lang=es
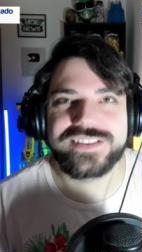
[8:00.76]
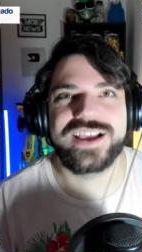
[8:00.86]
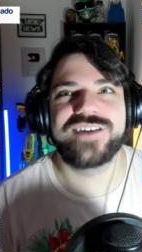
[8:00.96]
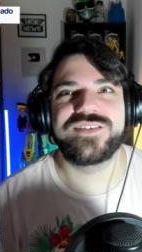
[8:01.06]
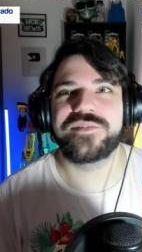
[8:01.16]
No sé
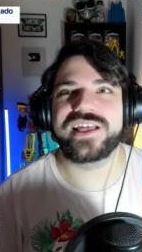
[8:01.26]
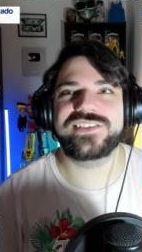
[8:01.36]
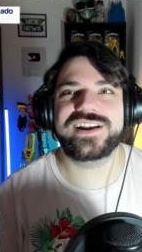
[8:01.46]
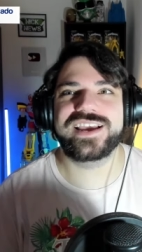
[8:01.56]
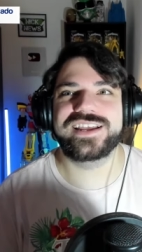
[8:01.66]
qué, me mató
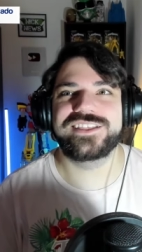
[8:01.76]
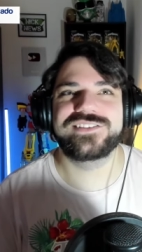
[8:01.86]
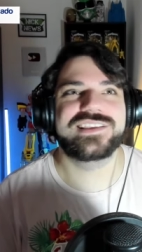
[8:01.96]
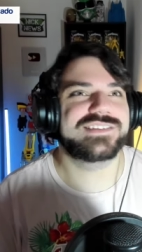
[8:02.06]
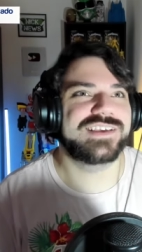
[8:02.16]
el que
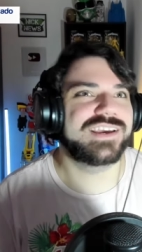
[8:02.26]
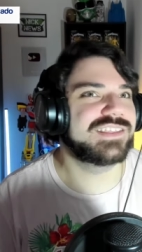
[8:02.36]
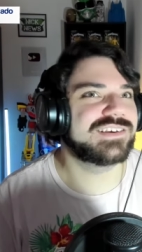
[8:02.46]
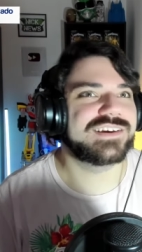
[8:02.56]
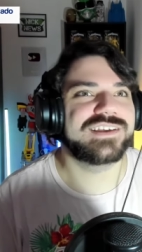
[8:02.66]
gritó así. Ay,
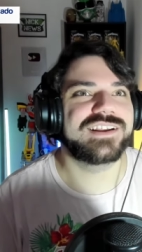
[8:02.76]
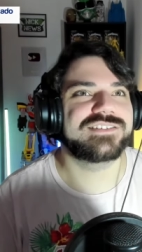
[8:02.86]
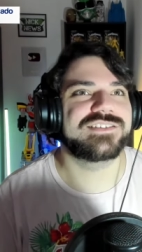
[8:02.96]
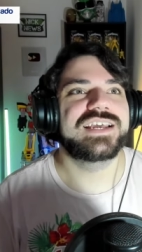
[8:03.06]
Dios, qué gracioso.